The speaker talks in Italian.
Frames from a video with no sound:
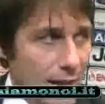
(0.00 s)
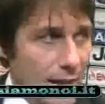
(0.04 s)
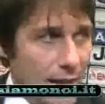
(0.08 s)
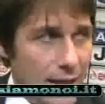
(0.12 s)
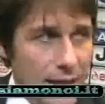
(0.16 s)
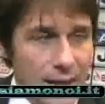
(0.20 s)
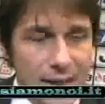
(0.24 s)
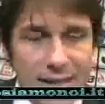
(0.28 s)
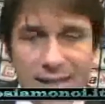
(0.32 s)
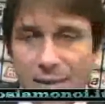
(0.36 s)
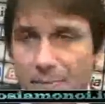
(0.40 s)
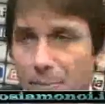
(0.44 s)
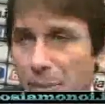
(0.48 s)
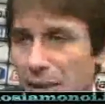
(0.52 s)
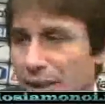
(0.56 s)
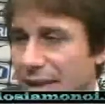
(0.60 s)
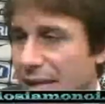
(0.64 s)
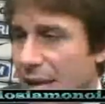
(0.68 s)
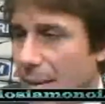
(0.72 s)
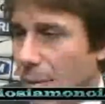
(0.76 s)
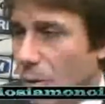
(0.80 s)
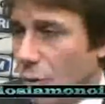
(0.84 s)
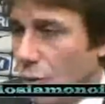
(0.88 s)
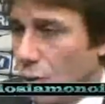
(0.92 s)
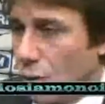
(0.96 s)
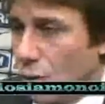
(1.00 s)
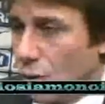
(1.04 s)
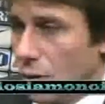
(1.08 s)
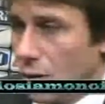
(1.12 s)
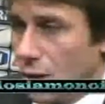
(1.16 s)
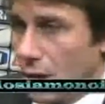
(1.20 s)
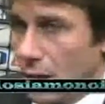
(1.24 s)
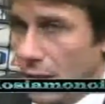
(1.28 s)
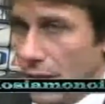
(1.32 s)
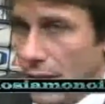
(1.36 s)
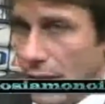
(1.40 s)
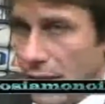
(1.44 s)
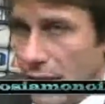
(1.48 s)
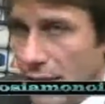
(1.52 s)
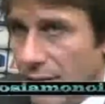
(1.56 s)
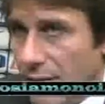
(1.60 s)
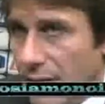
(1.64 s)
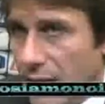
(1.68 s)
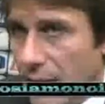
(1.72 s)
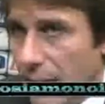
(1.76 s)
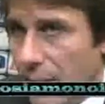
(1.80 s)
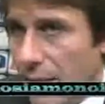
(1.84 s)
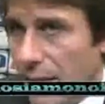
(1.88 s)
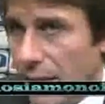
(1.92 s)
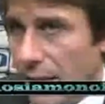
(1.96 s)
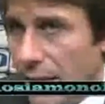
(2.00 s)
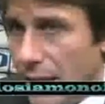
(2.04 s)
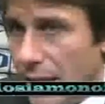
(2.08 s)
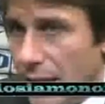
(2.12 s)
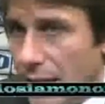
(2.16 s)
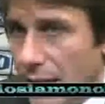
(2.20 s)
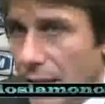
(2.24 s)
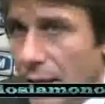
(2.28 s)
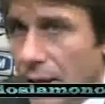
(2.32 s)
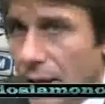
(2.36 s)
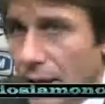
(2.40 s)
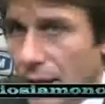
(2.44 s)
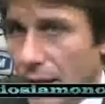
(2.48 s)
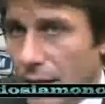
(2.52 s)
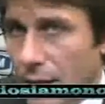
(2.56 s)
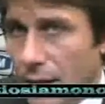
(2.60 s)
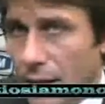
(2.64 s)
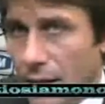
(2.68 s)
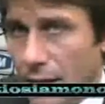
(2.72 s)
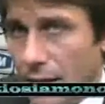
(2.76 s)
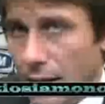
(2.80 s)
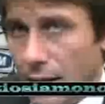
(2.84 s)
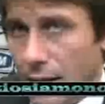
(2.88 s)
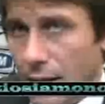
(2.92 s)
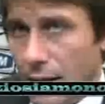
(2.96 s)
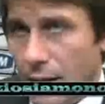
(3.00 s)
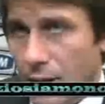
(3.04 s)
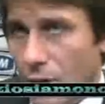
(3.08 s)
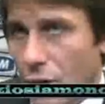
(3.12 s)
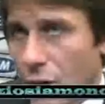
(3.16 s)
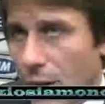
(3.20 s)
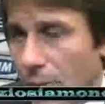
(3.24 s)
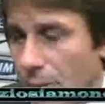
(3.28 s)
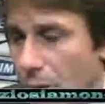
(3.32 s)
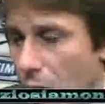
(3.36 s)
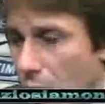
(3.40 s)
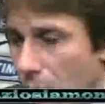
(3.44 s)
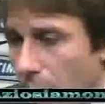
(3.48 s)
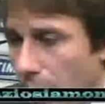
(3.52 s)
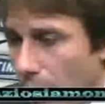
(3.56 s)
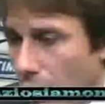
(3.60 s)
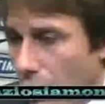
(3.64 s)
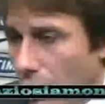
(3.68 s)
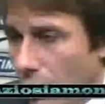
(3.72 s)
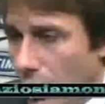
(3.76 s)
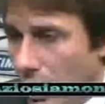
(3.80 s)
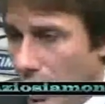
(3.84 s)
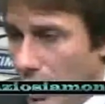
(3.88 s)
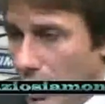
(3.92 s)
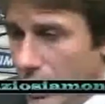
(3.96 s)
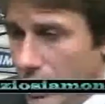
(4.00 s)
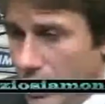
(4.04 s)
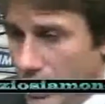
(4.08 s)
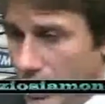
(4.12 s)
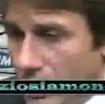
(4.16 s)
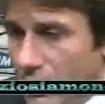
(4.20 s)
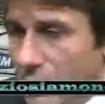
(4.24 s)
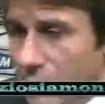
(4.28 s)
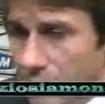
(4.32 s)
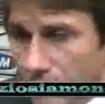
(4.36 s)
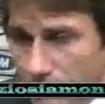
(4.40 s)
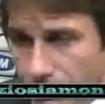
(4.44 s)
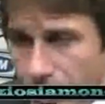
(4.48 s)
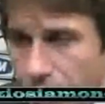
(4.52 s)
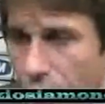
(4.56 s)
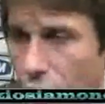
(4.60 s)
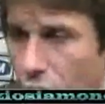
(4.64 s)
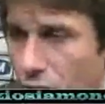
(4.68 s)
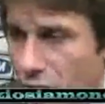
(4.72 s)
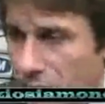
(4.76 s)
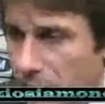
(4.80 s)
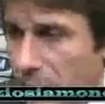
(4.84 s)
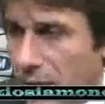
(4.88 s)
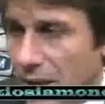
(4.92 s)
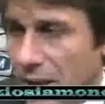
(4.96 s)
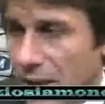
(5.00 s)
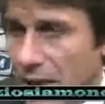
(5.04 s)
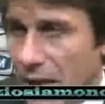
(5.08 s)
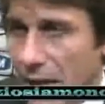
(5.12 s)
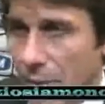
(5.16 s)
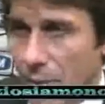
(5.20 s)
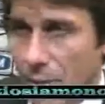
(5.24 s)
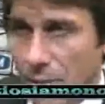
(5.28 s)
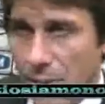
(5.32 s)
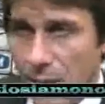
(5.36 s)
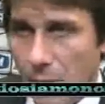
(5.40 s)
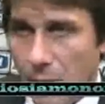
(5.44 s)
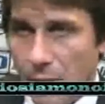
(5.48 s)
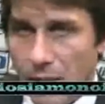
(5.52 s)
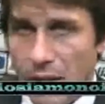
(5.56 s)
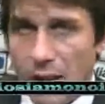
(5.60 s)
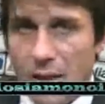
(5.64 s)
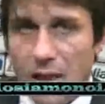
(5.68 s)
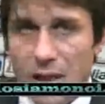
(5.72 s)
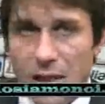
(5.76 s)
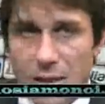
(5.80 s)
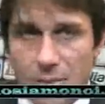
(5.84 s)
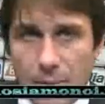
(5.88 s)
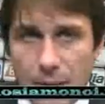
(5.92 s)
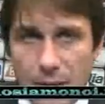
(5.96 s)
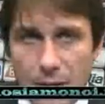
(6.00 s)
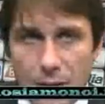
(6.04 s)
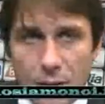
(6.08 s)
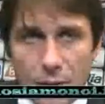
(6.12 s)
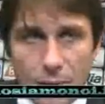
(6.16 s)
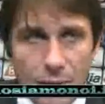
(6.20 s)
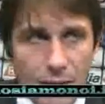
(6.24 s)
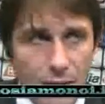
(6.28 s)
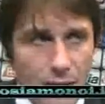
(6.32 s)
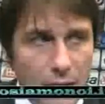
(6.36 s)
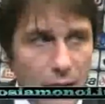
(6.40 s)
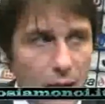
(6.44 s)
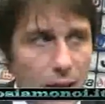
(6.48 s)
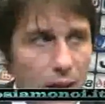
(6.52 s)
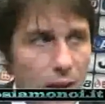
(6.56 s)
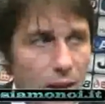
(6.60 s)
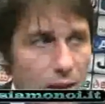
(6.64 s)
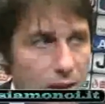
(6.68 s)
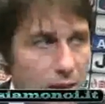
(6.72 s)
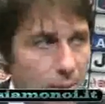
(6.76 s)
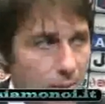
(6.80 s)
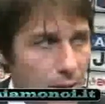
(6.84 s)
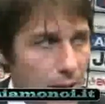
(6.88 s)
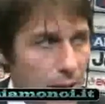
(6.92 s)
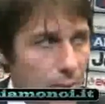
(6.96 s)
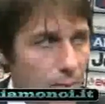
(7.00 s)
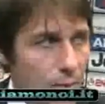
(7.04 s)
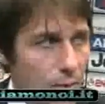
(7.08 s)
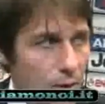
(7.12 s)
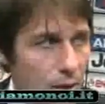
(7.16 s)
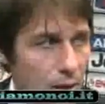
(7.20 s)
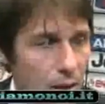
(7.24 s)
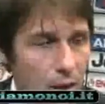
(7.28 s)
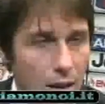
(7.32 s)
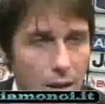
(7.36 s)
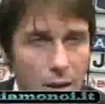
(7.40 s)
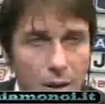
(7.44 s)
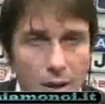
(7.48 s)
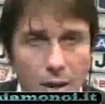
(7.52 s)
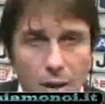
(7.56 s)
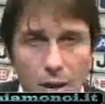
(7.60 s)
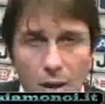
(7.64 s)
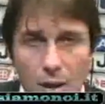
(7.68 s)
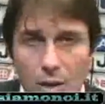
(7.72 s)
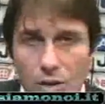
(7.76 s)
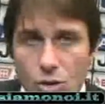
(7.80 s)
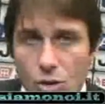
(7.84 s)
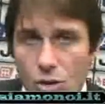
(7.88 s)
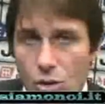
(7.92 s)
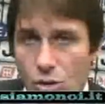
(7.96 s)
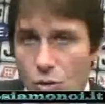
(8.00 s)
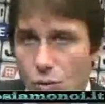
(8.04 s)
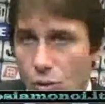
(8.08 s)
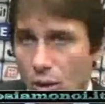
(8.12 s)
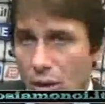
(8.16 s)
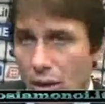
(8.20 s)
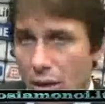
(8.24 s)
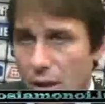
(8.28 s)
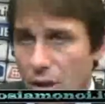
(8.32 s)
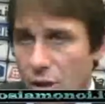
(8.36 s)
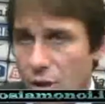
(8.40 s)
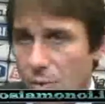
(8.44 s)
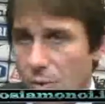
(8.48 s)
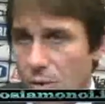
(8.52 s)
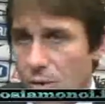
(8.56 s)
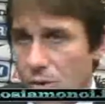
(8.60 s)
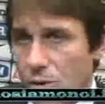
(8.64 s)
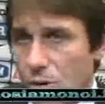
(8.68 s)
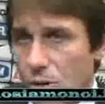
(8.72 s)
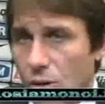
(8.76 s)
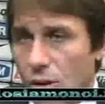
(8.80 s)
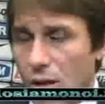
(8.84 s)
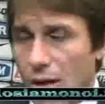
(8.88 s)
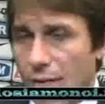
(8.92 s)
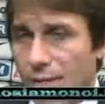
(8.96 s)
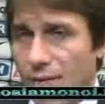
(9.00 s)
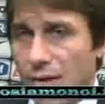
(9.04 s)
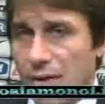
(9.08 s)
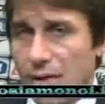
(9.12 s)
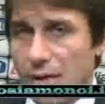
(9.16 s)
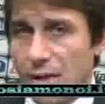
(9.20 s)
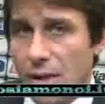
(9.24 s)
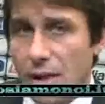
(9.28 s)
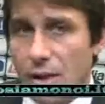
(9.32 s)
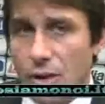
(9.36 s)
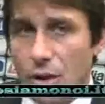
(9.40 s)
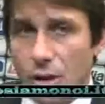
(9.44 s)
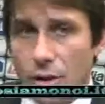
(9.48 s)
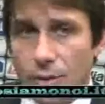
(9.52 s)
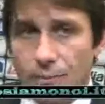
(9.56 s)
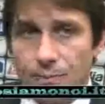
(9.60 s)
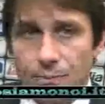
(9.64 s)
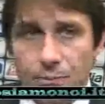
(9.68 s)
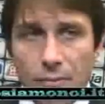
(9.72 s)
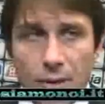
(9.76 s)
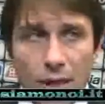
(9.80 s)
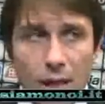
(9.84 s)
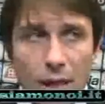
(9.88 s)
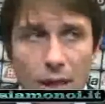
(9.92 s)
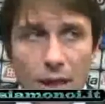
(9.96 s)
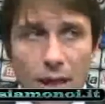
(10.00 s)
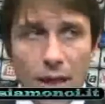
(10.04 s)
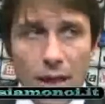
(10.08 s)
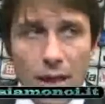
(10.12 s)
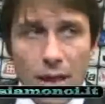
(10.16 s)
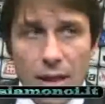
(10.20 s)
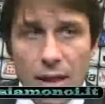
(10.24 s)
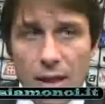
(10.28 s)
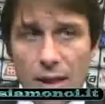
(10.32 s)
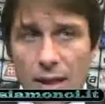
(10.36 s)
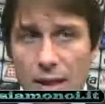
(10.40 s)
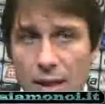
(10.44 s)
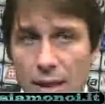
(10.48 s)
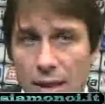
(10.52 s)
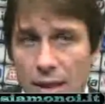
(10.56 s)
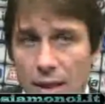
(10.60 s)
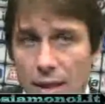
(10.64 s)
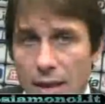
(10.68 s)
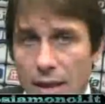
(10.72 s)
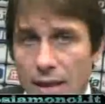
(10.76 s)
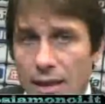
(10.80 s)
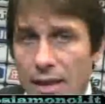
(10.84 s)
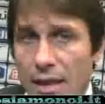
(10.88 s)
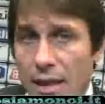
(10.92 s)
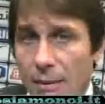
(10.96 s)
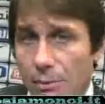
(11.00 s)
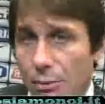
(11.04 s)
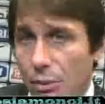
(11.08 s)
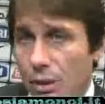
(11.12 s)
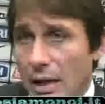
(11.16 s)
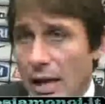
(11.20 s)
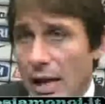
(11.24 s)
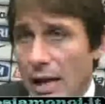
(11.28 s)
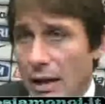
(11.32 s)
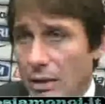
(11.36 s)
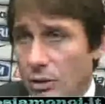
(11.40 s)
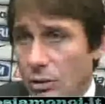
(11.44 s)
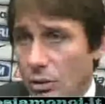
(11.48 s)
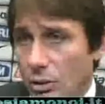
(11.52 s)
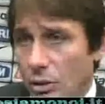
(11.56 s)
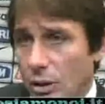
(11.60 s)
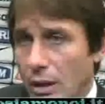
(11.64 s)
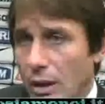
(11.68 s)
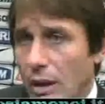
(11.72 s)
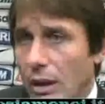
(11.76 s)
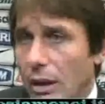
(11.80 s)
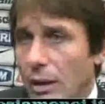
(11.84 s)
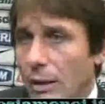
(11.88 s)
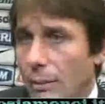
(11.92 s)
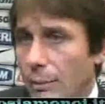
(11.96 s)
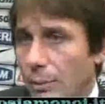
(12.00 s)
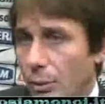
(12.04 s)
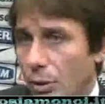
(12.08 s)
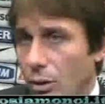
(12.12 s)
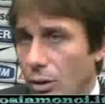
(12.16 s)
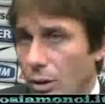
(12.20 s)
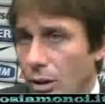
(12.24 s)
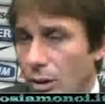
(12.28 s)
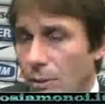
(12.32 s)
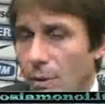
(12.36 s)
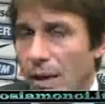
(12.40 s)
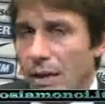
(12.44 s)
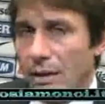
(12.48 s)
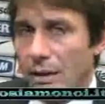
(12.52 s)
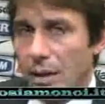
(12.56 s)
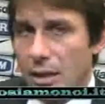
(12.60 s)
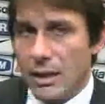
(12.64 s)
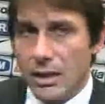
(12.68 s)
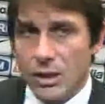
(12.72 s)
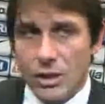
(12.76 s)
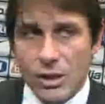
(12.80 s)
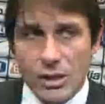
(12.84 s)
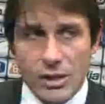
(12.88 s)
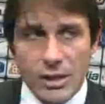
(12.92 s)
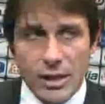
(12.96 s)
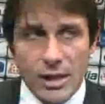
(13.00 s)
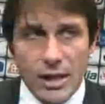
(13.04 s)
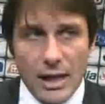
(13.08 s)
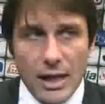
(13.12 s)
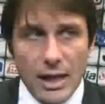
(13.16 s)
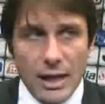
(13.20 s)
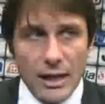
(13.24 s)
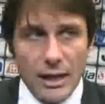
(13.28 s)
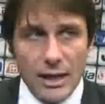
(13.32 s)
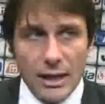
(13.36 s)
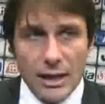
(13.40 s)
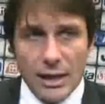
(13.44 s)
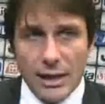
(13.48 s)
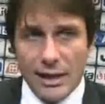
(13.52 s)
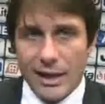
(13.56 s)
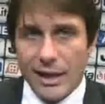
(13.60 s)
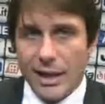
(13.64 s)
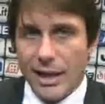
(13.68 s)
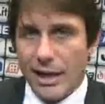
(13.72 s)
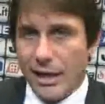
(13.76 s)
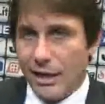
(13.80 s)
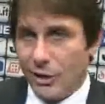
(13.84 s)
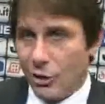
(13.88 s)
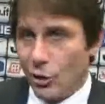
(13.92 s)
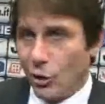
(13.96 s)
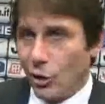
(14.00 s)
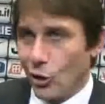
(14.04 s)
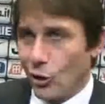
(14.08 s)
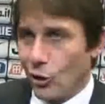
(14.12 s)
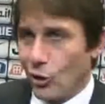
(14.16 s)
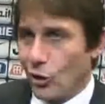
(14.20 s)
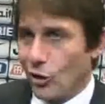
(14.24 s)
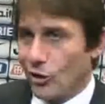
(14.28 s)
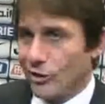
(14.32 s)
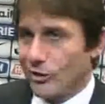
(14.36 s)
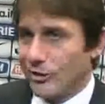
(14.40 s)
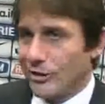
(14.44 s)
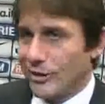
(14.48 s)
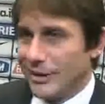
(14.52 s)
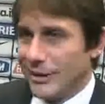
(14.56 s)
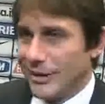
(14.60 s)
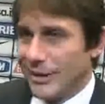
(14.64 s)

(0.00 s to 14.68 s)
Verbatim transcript: eh, rispettiamo tutti, è inevitabile che non abbiamo paura però rispettiamo, abbiamo grande rispetto perché sappiamo che sono squadre che ci possono dar fastidio in, eh, in campionato e poi martedì ci sarà il, il ritorno